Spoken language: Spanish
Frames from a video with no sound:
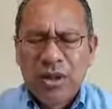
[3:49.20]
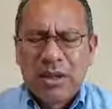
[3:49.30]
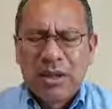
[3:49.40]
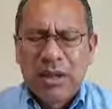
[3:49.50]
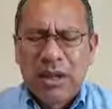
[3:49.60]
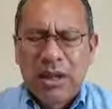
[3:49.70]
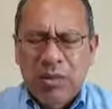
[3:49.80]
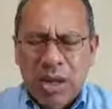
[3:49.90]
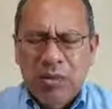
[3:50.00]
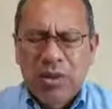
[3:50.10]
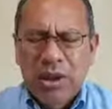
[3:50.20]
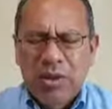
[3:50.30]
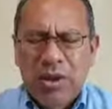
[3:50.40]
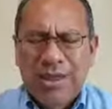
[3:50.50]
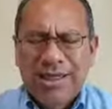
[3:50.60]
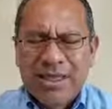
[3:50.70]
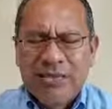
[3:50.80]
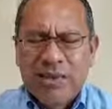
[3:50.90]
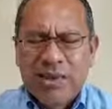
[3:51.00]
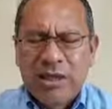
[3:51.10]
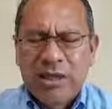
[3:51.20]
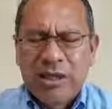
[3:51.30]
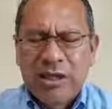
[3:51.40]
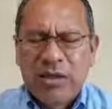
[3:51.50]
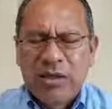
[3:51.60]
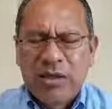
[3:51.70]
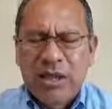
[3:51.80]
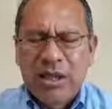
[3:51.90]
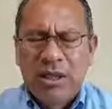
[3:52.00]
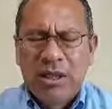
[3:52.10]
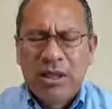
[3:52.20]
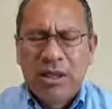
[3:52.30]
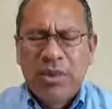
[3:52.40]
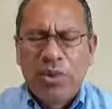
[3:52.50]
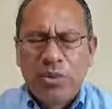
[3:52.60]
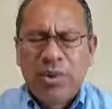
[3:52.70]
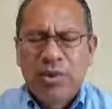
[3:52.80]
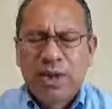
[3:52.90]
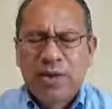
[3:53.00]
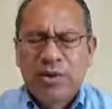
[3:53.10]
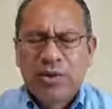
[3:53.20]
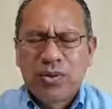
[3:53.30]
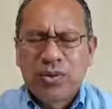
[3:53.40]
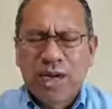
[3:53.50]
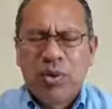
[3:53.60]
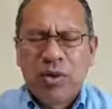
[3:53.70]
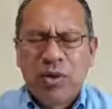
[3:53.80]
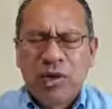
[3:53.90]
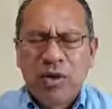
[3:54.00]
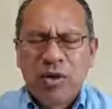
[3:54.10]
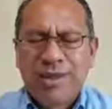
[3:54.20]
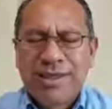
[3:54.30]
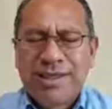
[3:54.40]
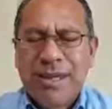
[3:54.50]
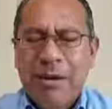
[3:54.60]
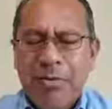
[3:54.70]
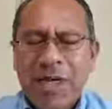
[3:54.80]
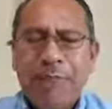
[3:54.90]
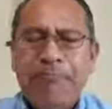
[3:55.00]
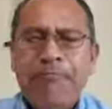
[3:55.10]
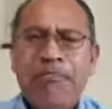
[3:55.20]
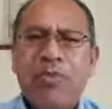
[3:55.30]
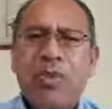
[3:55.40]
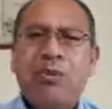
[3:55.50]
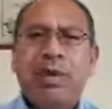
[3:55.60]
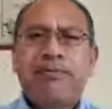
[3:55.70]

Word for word: Te adoramos, Señor, y recibe nuestra gratitud en el nombre de Jesús. Y el pueblo de Dios dice, amén. Amén.